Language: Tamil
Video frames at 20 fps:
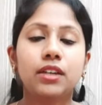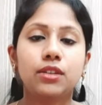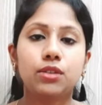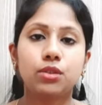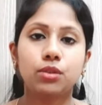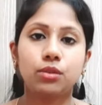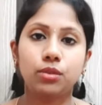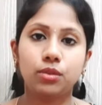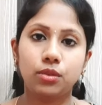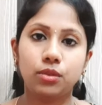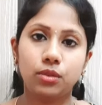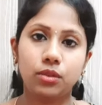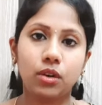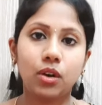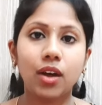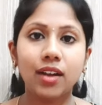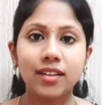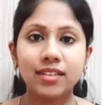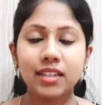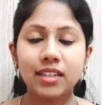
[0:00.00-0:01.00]
ஸோ
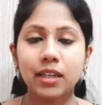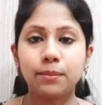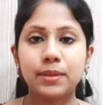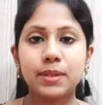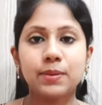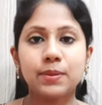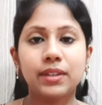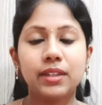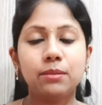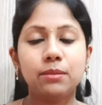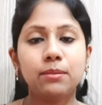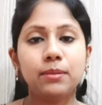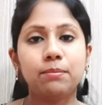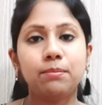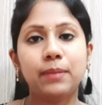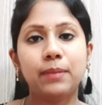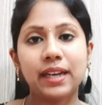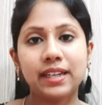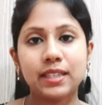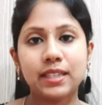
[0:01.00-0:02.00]
கிளாத் டைப்பர்ஸ் வந்து
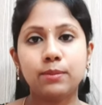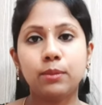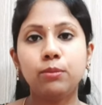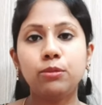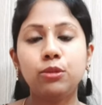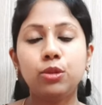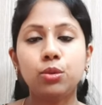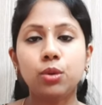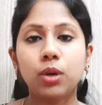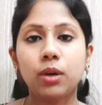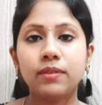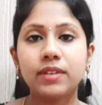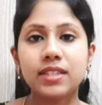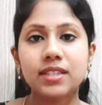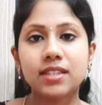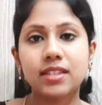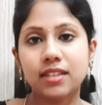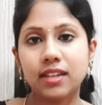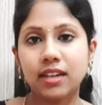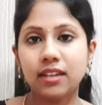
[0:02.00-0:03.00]
மேக்ஸிமம் டூ
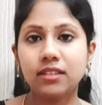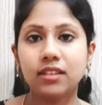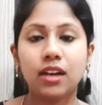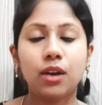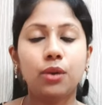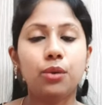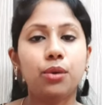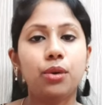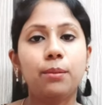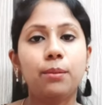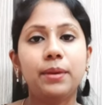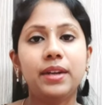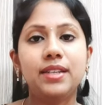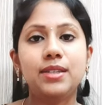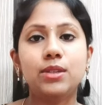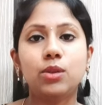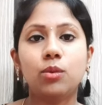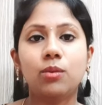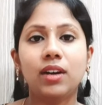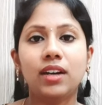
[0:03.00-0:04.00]
ஹவர்ஸ் தான் தாங்கும்
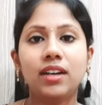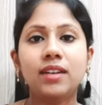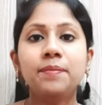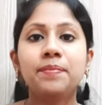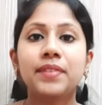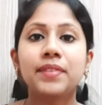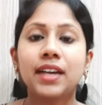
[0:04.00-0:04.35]
அப்படின்னு சொல்லுவாங்க